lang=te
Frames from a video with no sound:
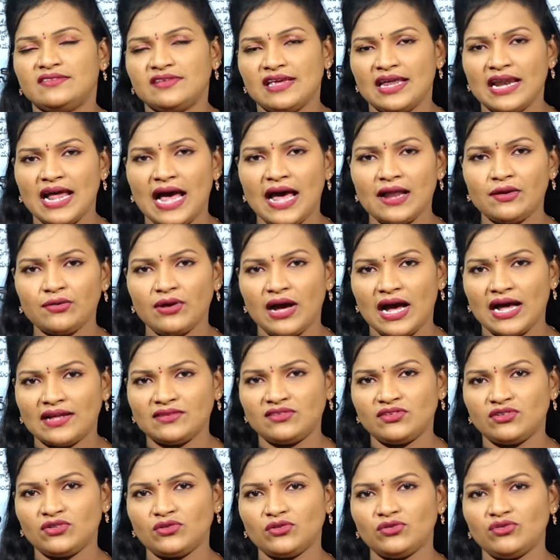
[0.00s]
జనాలు
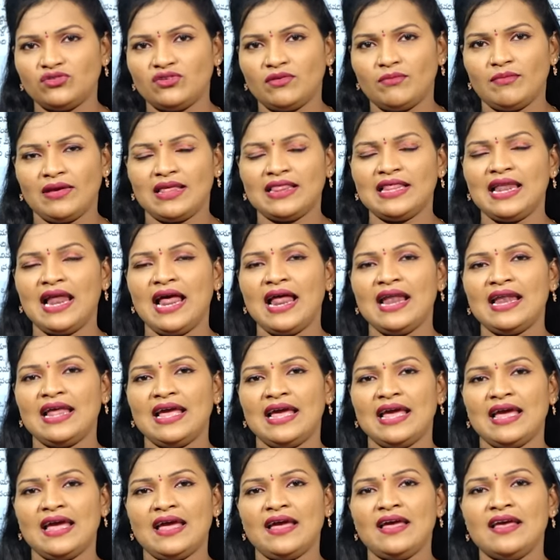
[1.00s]
ఆశితూషి
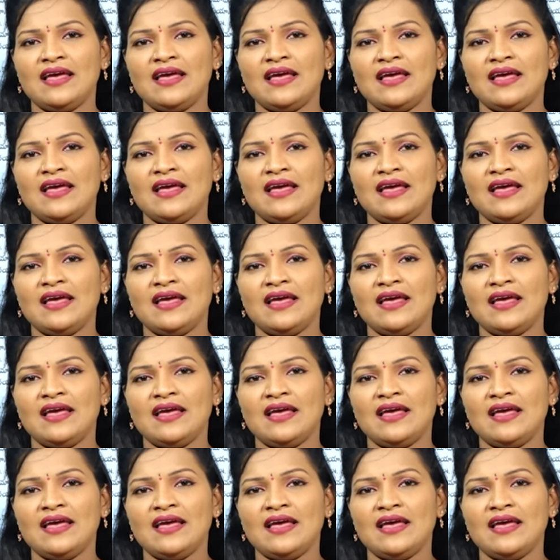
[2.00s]
మెదలాలే